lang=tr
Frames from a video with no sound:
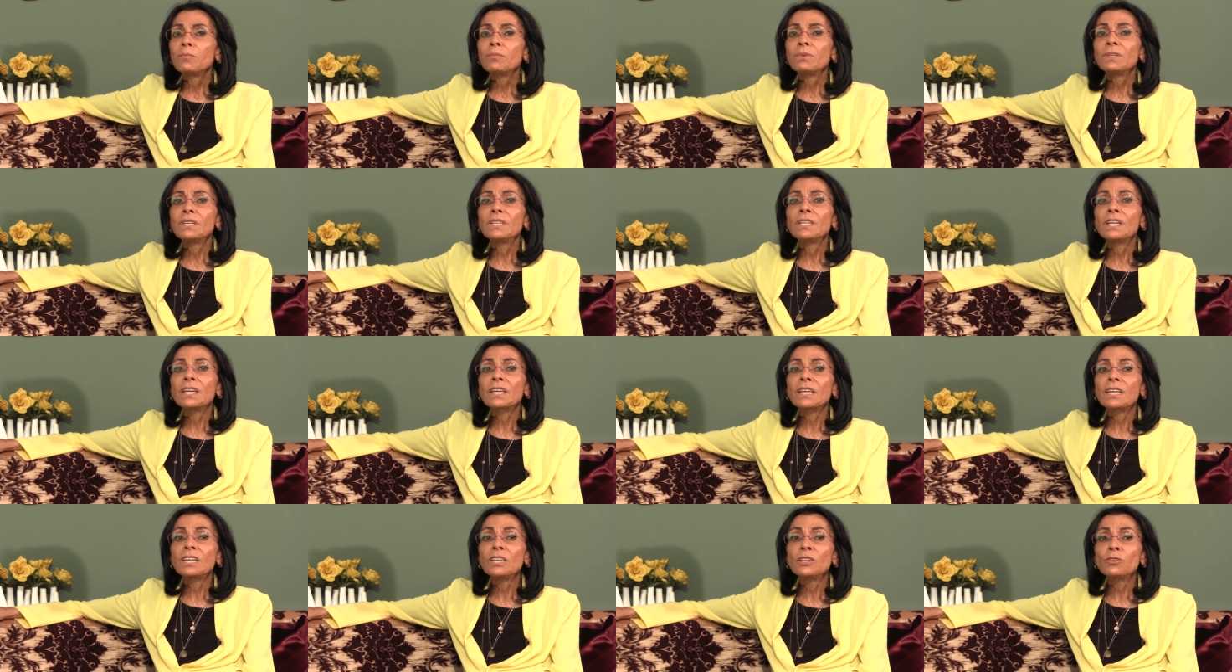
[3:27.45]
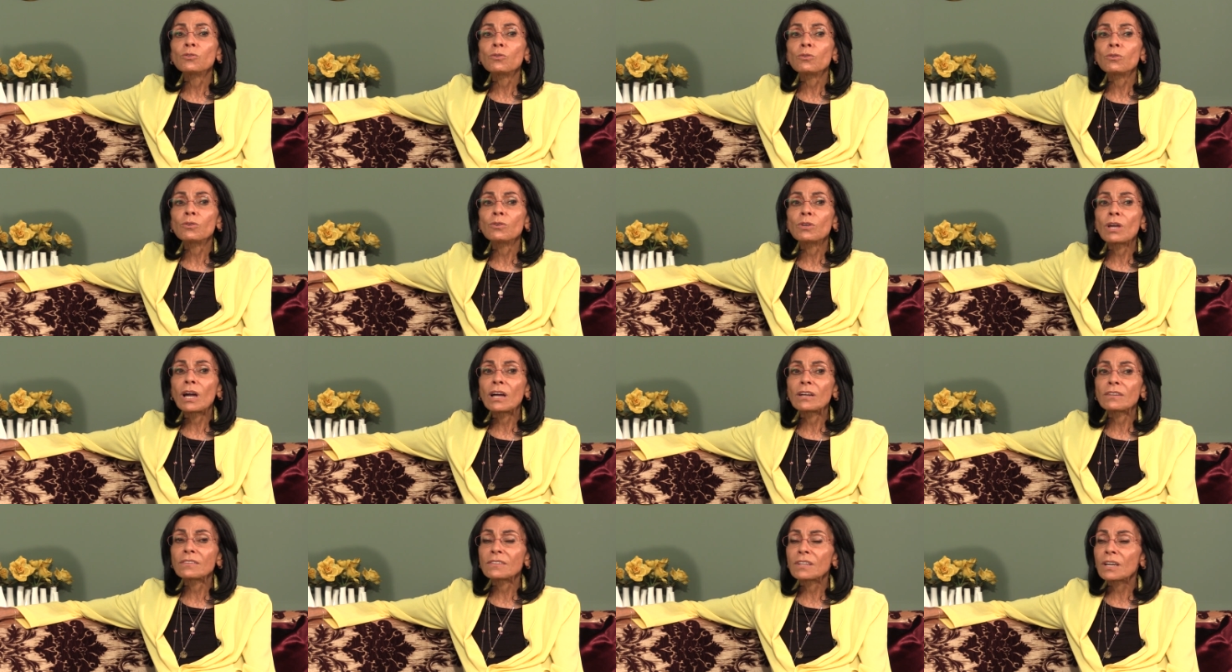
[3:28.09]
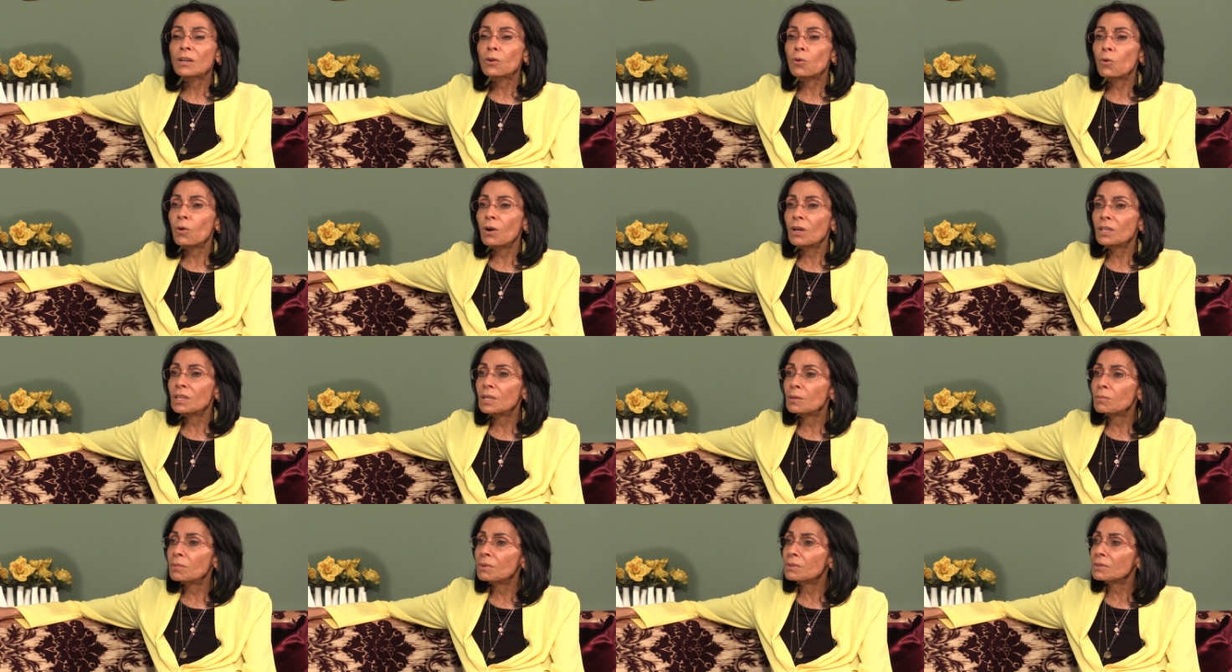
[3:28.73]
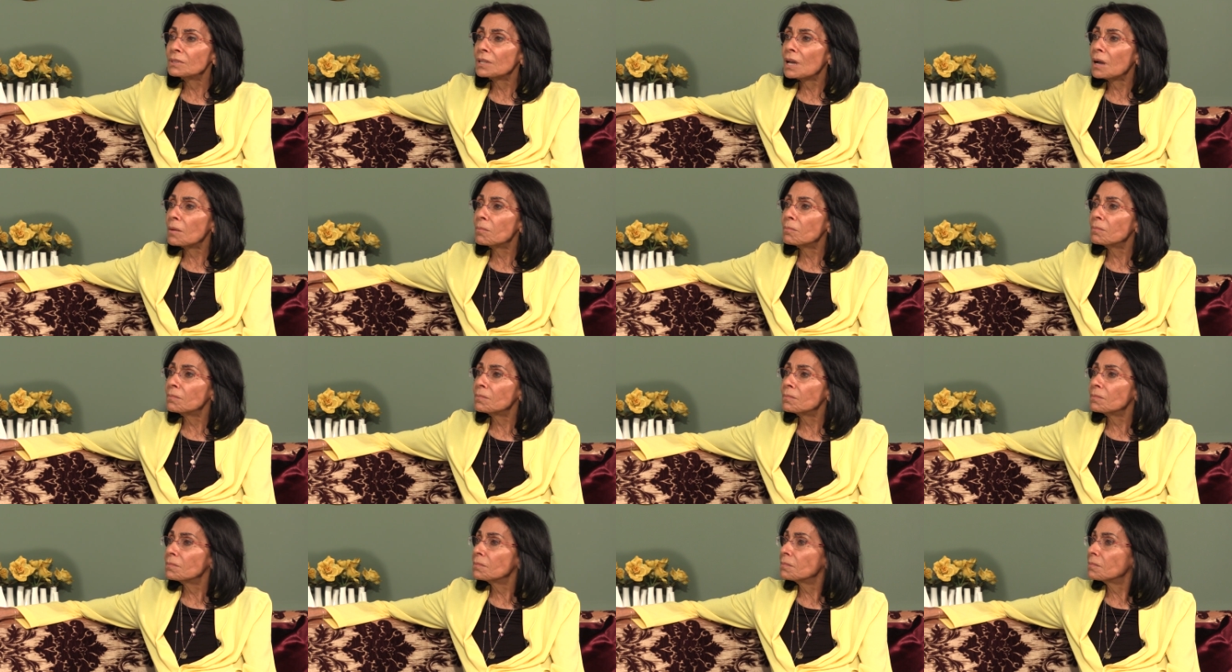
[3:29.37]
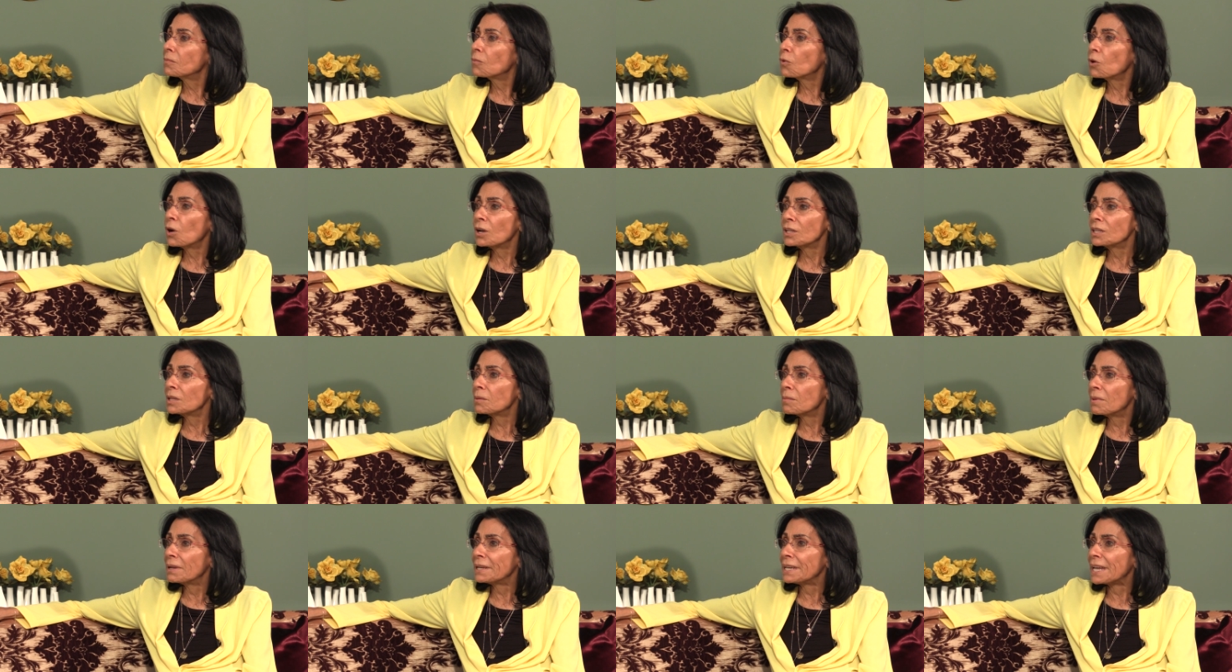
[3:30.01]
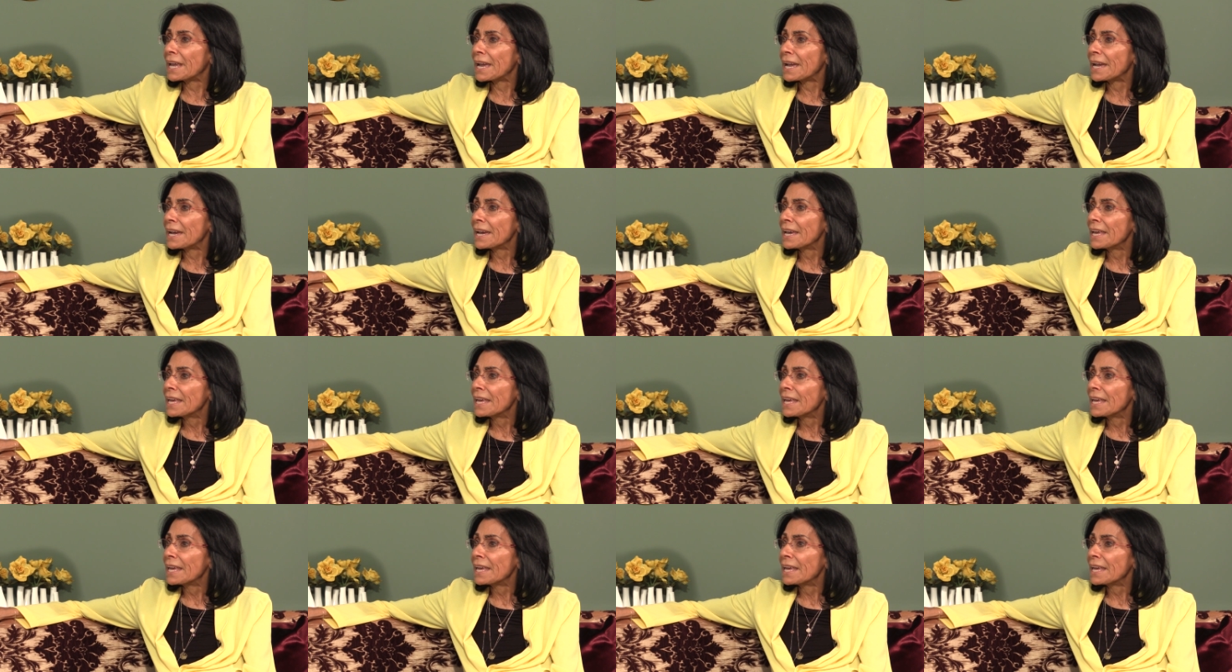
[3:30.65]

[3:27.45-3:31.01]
Birine kin duyarsak o adamdan o adama ne?